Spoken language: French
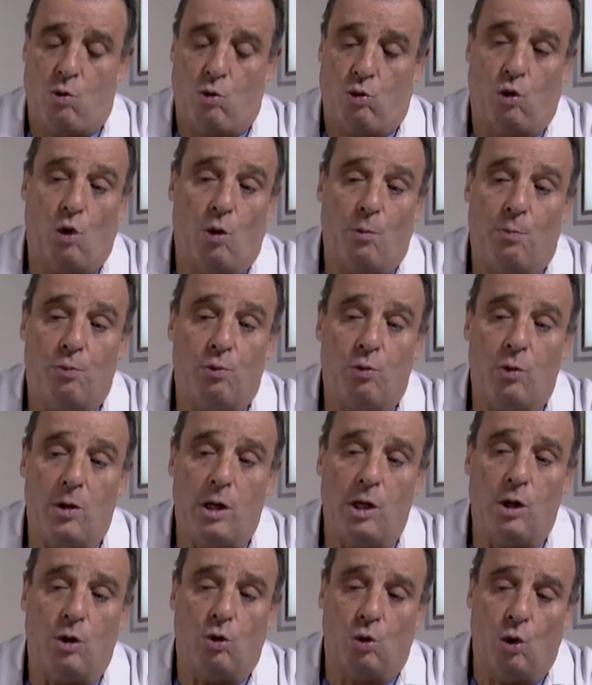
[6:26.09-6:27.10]

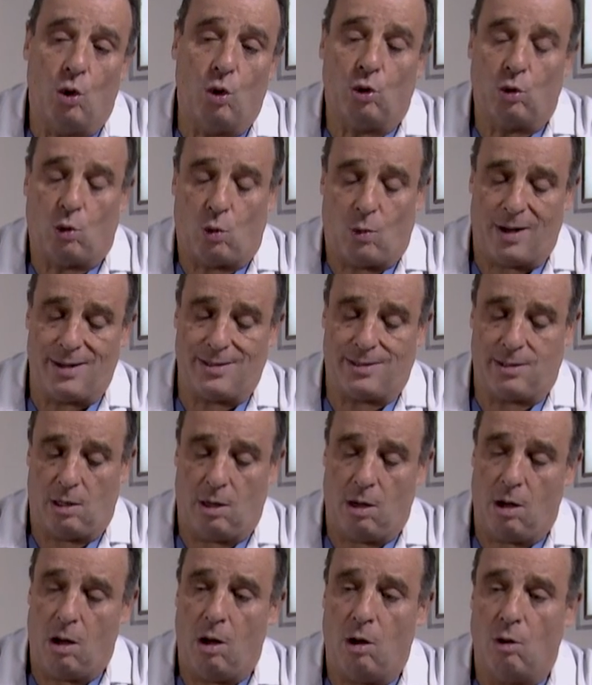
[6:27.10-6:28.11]
Depuis 2-3
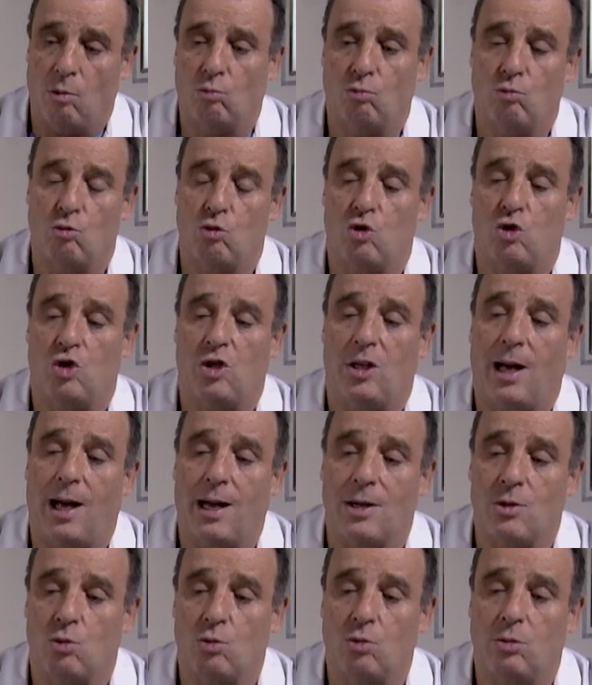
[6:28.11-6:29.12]
ans, j'ai
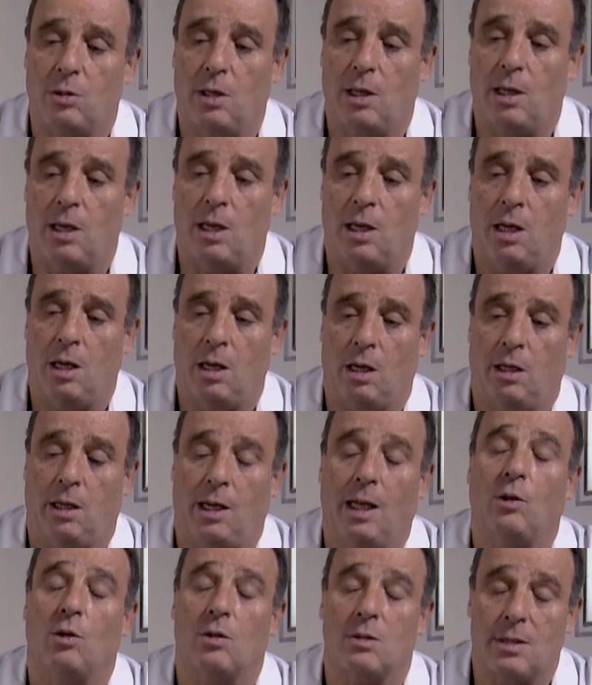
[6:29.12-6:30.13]
rajouté
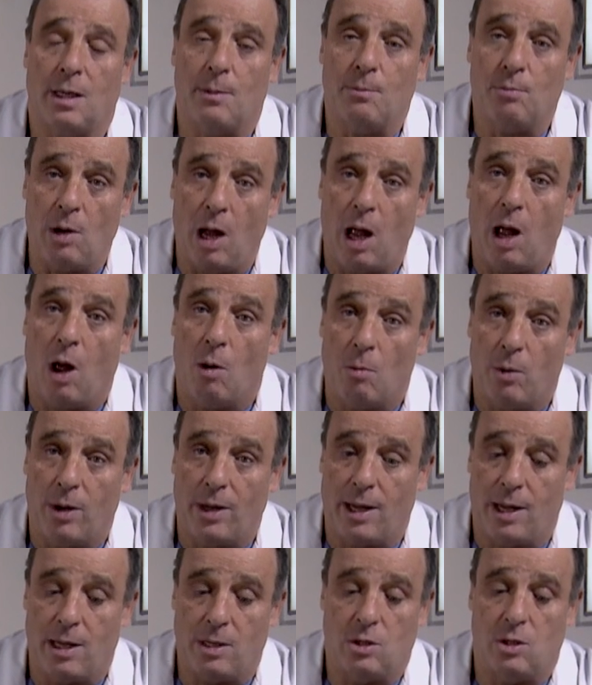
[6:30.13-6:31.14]
4 5 points en
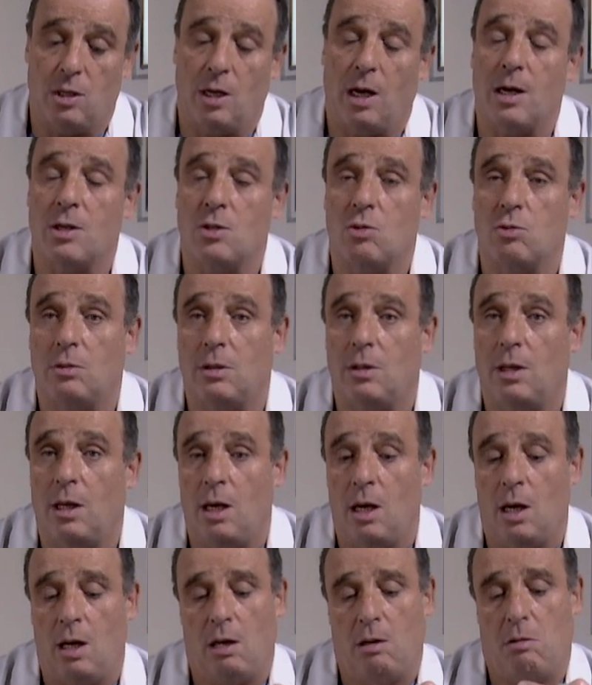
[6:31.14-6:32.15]
moyenne. J'ai
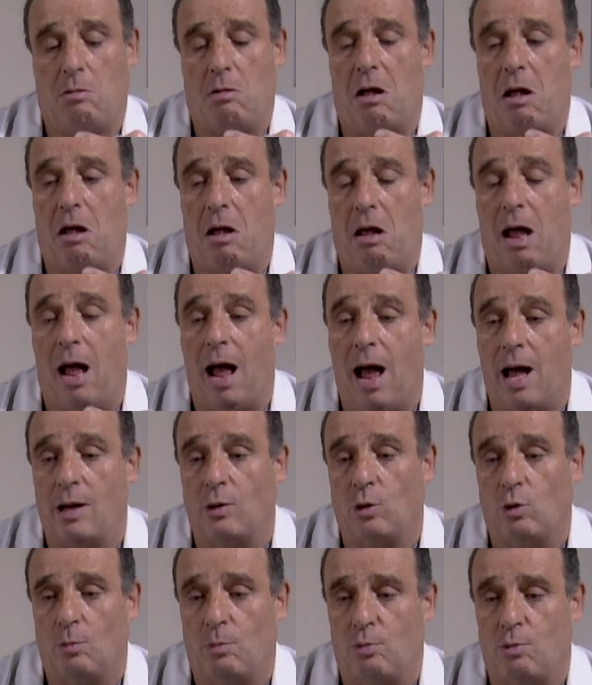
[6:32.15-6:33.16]
rajouté 1
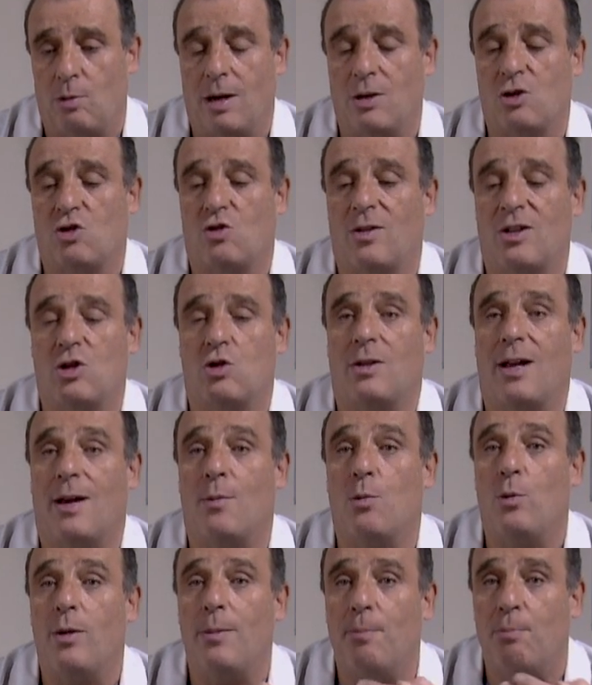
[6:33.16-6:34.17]
à 2 points, je vais
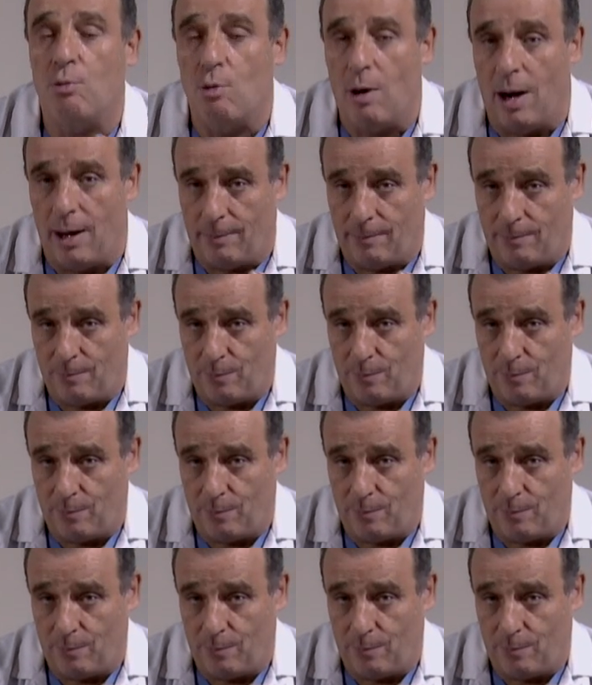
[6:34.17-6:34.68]
jusqu'à 8 points.